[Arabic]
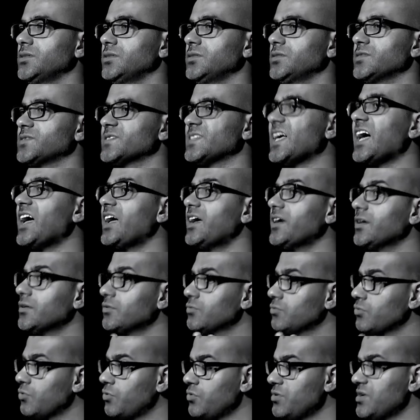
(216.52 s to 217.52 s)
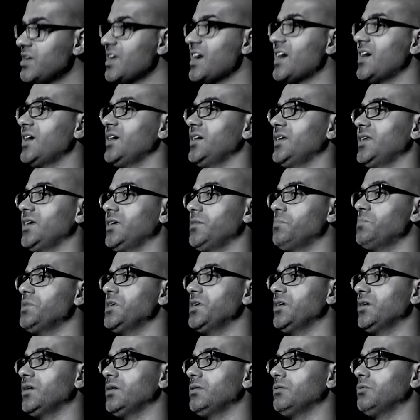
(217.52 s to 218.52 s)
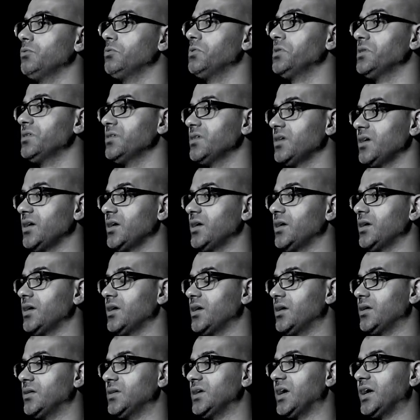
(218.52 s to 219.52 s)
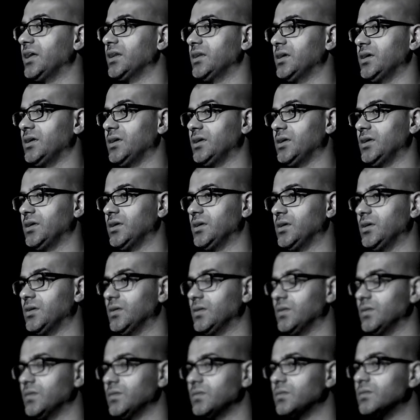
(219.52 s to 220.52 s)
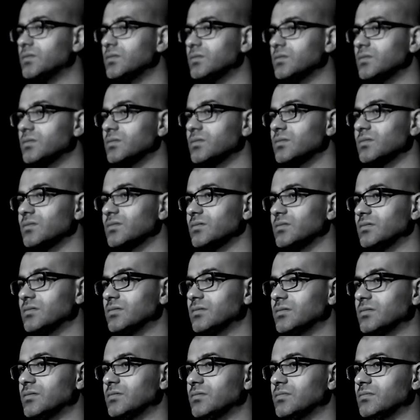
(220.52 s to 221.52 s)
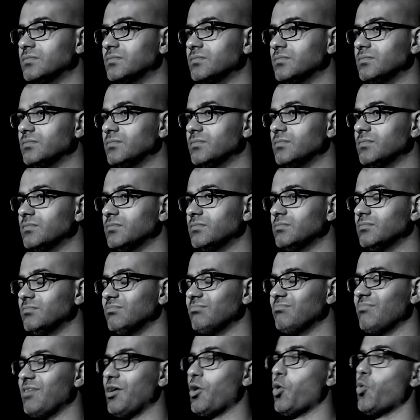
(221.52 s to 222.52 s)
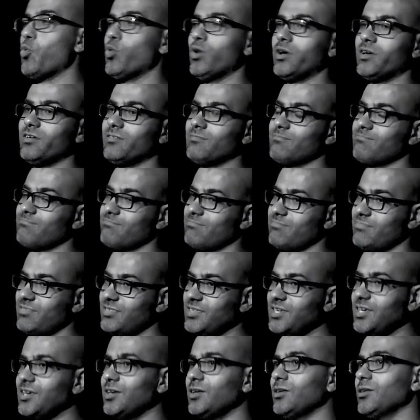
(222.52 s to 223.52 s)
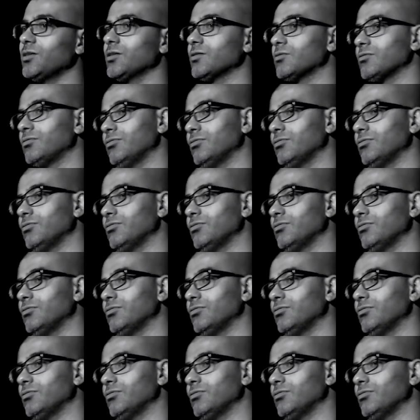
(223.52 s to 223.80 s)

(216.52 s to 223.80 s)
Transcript: صح انه كنا عائله كبيره وكنا يعني آه، اخوه كثير